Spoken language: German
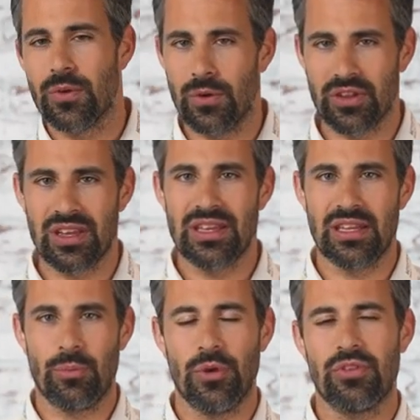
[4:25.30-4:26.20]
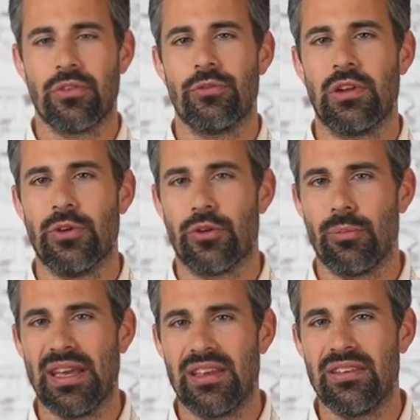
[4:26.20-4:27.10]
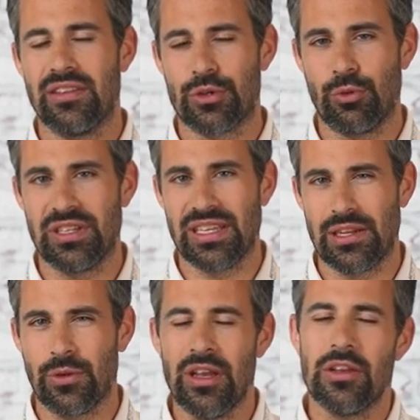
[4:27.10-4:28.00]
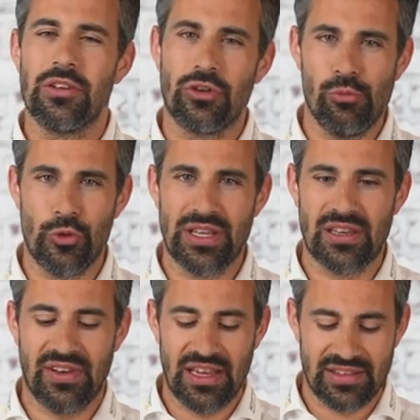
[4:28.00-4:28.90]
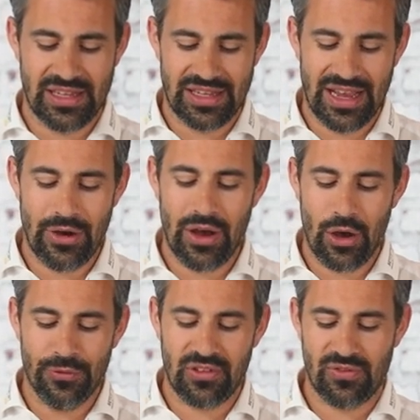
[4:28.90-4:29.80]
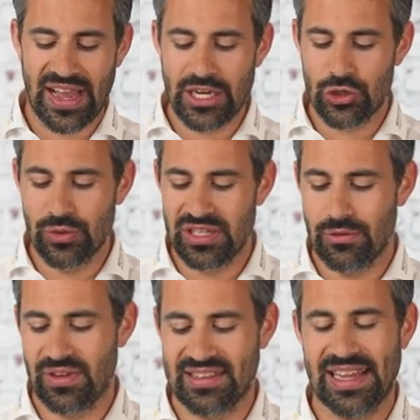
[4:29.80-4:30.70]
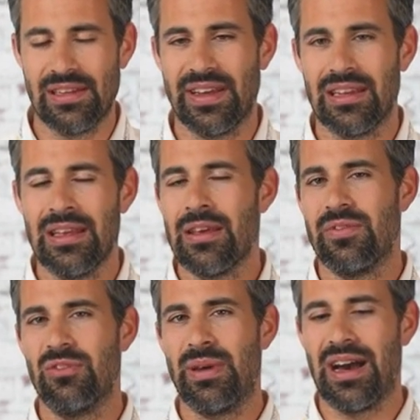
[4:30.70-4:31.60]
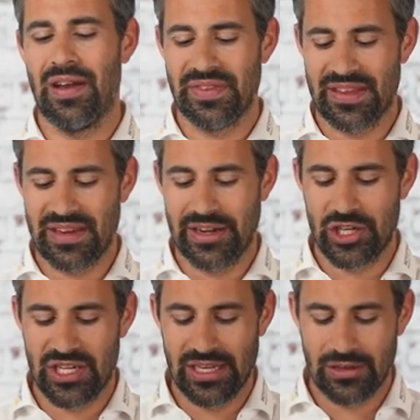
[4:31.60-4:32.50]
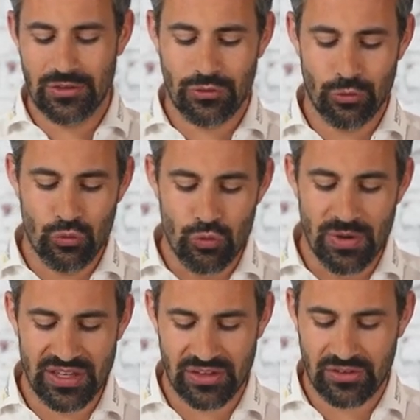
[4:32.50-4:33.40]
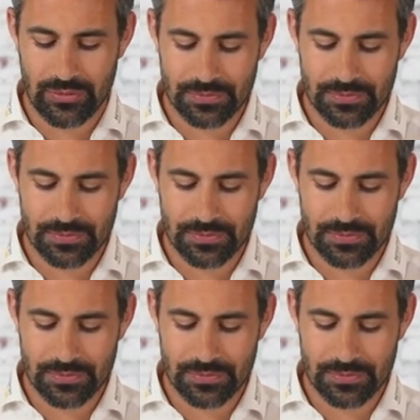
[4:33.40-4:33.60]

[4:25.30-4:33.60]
und der Posten von Laurent Mekis, der Sportdirektor, soll möglicherweise dann auch auf zwei Schultern verteilt werden, wie es bei anderen Rennstellen so üblich ist.